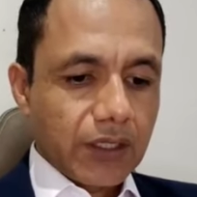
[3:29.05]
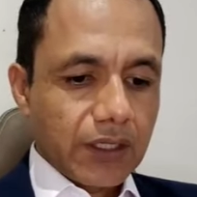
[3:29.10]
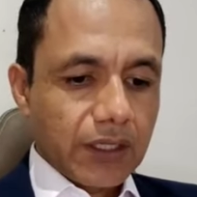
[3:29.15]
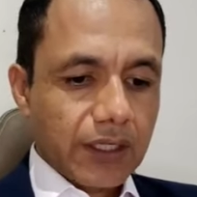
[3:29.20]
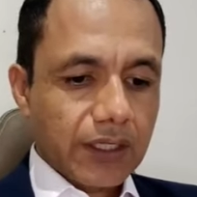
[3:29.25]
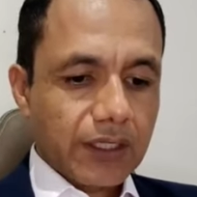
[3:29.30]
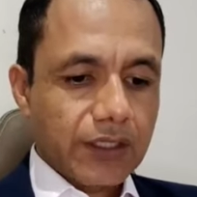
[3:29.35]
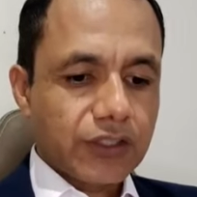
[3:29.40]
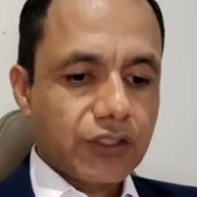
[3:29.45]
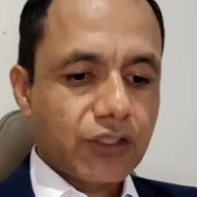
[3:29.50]

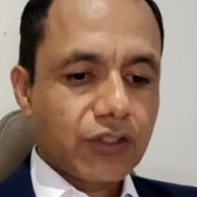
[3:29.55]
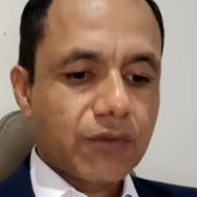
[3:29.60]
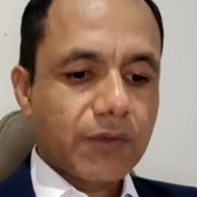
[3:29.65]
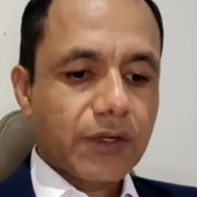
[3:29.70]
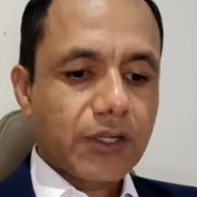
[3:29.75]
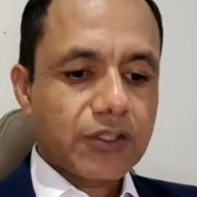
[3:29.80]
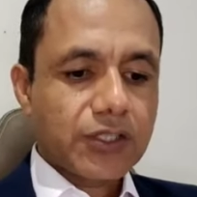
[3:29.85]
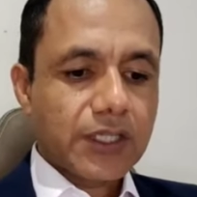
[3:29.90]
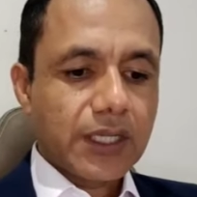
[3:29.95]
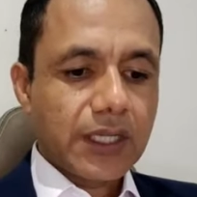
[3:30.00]
Requisito
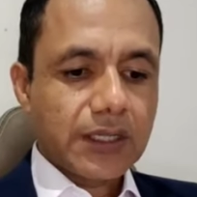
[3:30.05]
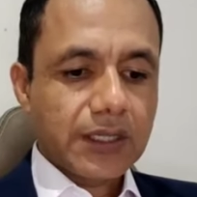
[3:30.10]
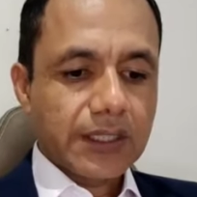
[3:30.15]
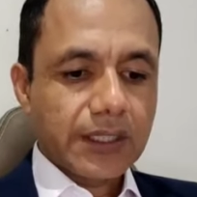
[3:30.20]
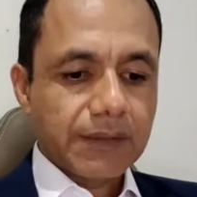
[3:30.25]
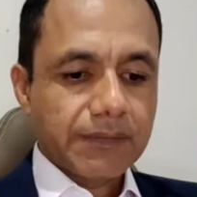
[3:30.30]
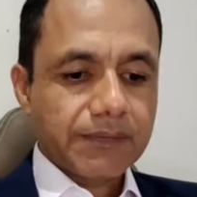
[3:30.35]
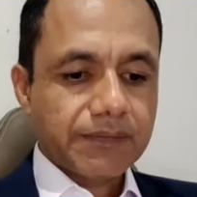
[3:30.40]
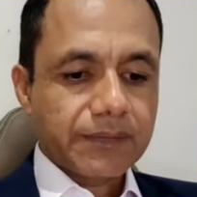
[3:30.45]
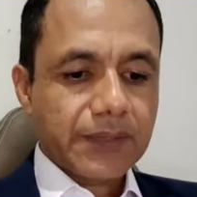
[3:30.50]
número
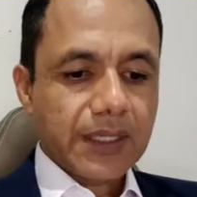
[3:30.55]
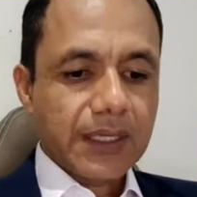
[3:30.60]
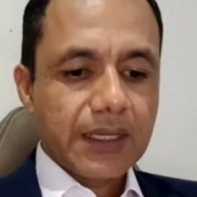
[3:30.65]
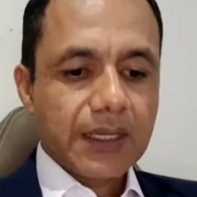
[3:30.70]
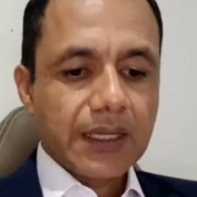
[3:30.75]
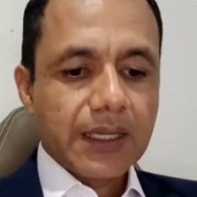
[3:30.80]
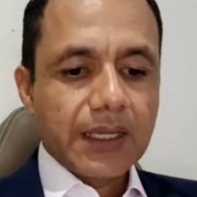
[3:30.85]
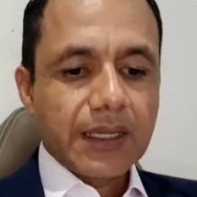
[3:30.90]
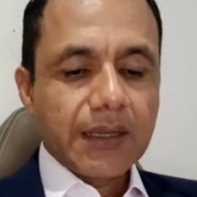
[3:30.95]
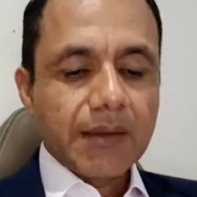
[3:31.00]
7.
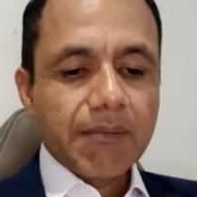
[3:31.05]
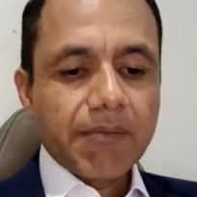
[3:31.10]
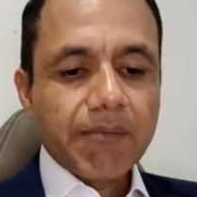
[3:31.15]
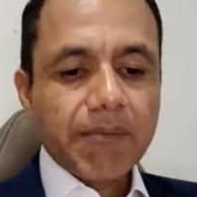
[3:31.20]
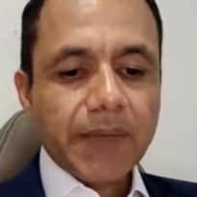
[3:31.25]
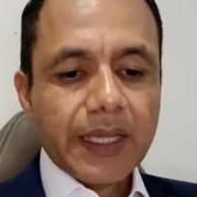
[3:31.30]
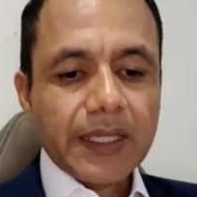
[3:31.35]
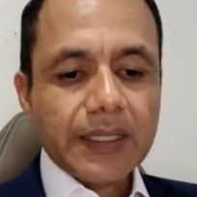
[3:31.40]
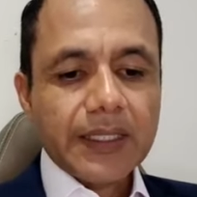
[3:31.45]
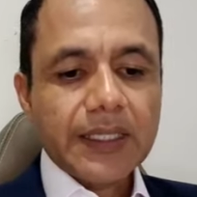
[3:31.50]

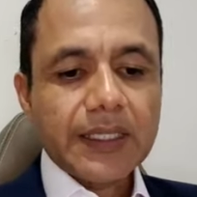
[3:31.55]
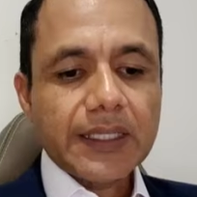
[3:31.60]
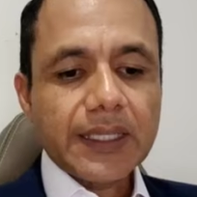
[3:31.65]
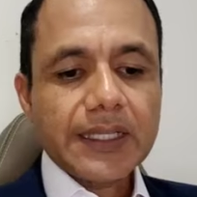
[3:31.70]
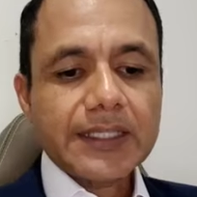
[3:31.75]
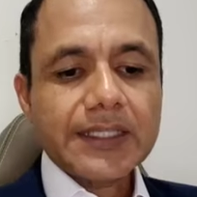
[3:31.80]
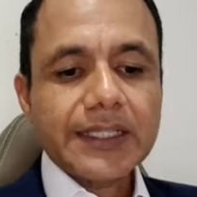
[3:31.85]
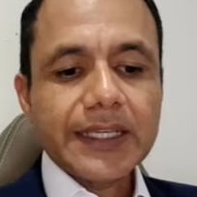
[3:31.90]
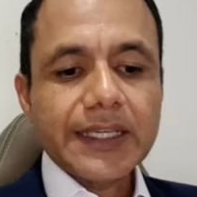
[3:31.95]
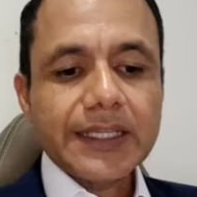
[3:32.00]

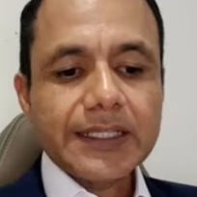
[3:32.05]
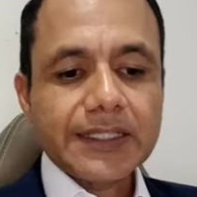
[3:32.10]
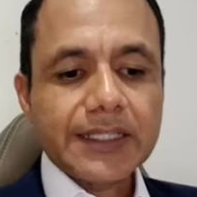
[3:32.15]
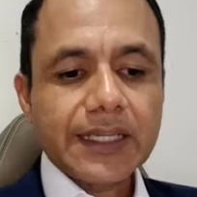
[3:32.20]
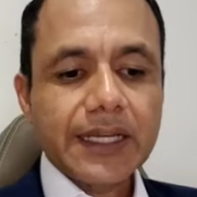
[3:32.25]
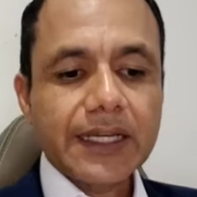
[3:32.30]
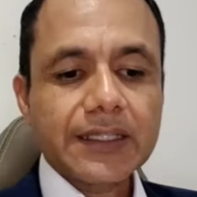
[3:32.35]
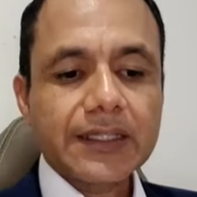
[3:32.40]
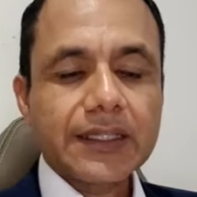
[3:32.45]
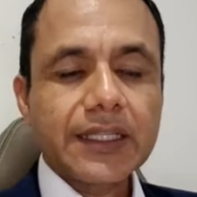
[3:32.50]
Medidas
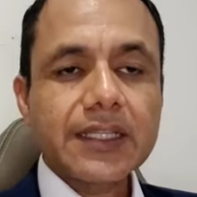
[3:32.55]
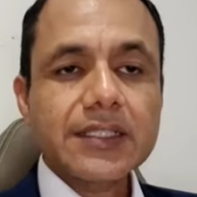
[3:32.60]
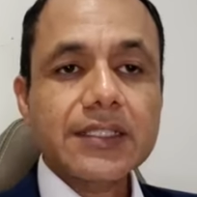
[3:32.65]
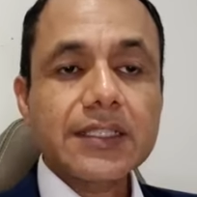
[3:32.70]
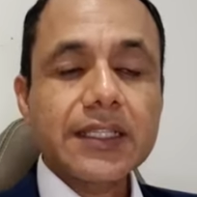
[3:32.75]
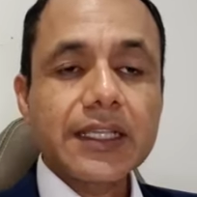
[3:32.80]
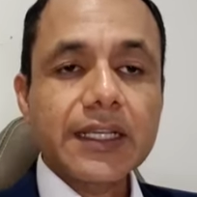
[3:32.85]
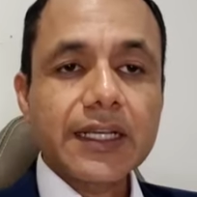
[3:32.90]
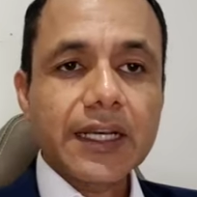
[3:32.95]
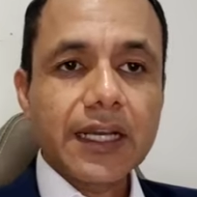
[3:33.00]
exactas
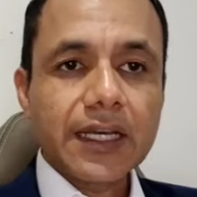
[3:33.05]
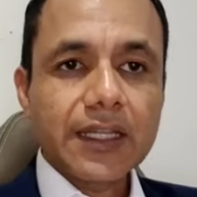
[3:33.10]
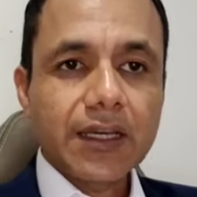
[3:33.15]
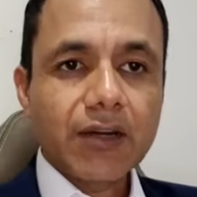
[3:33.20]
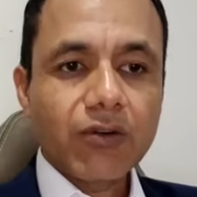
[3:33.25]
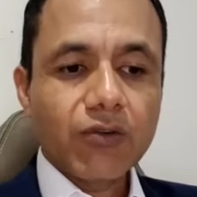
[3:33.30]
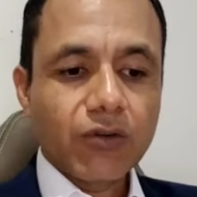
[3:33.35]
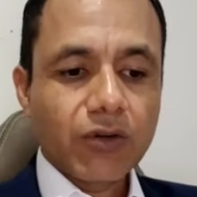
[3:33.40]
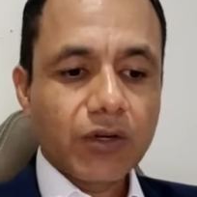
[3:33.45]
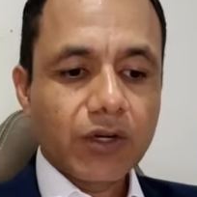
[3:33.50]
de cada
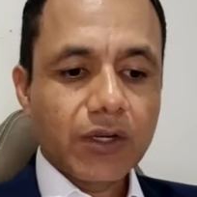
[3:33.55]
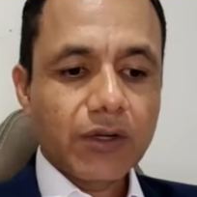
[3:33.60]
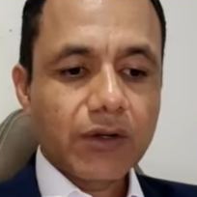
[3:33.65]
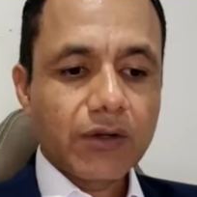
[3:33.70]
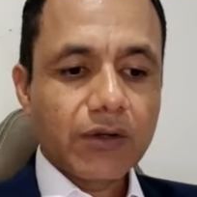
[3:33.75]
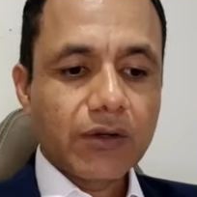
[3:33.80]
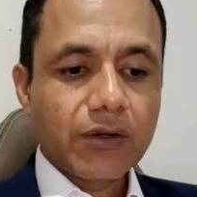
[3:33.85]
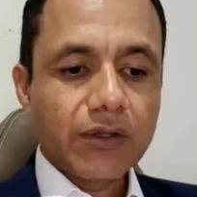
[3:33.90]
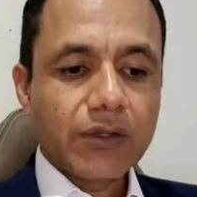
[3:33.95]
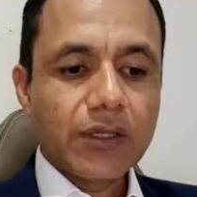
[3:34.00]
uno
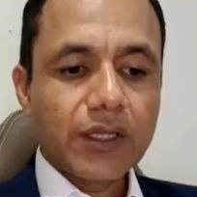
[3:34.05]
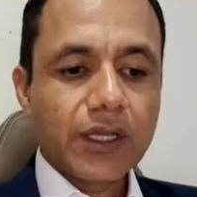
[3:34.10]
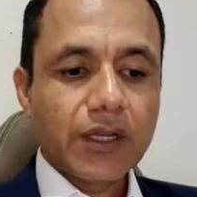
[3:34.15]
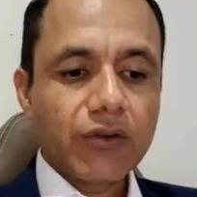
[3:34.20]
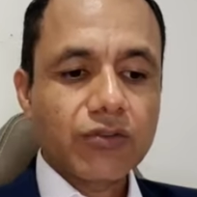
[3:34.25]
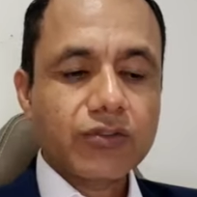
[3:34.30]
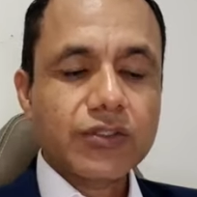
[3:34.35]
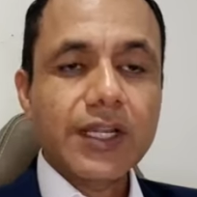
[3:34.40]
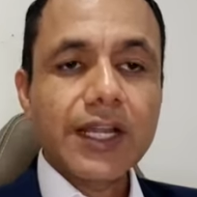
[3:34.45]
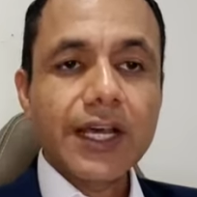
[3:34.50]
de
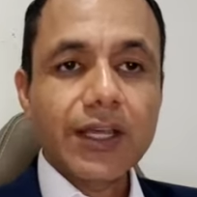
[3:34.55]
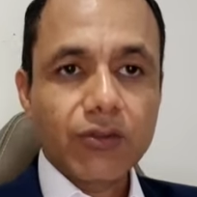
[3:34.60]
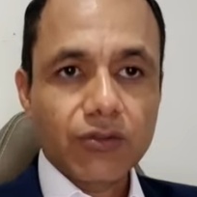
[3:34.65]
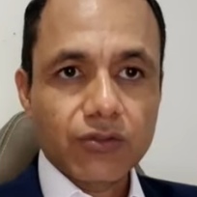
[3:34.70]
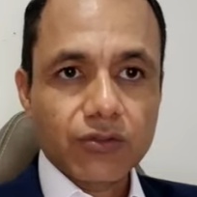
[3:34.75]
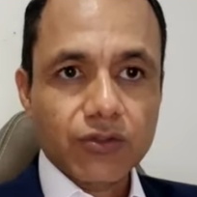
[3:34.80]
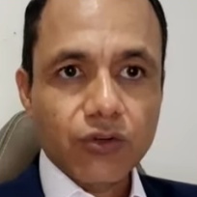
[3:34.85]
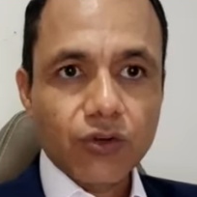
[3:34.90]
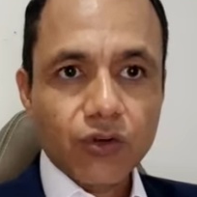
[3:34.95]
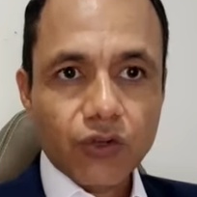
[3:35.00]
los
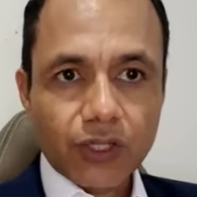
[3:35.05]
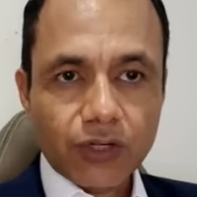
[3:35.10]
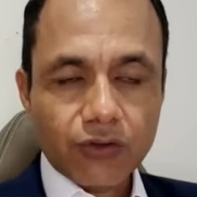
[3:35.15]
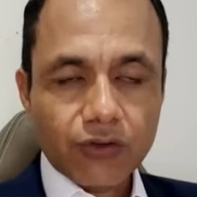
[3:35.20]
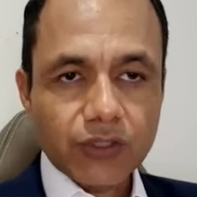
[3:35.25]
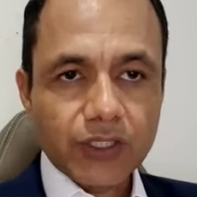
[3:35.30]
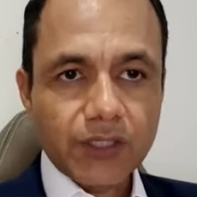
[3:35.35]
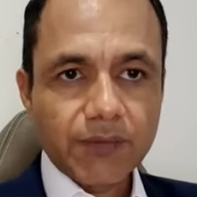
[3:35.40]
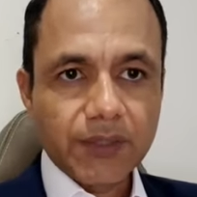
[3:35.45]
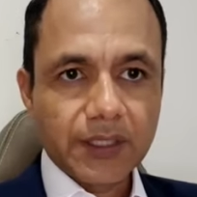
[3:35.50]
lados o de los
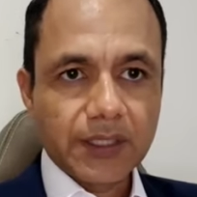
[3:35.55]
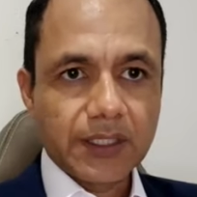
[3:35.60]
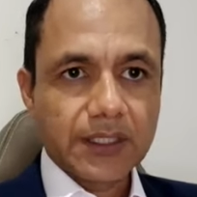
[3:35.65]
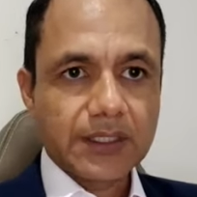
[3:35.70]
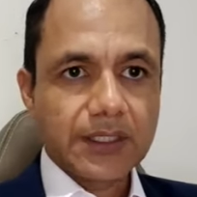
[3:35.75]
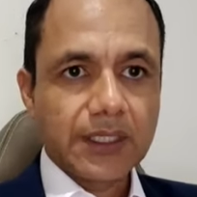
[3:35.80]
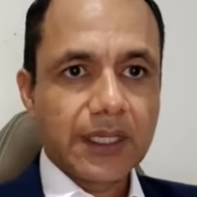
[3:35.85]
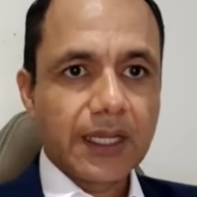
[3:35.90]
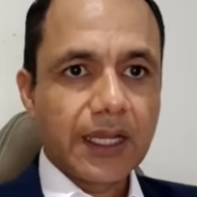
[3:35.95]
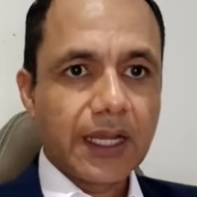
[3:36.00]
límites,